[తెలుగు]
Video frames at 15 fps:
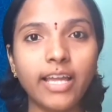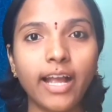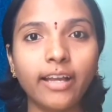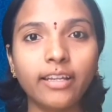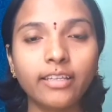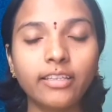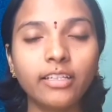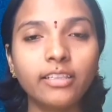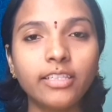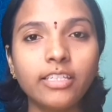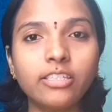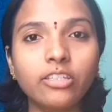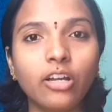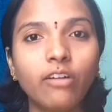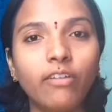జాగ్రత్తలు
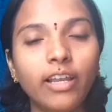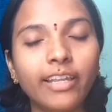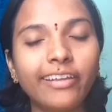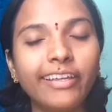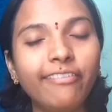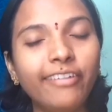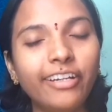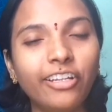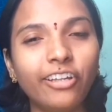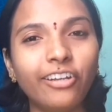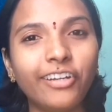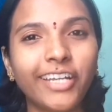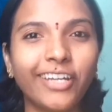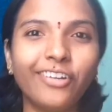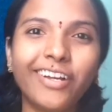తీసుకోవాలి ఈ
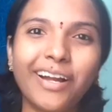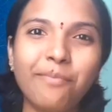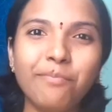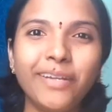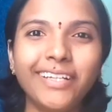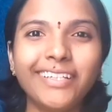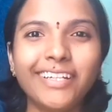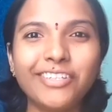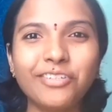వీడియోలో నేను కంప్లీట్గా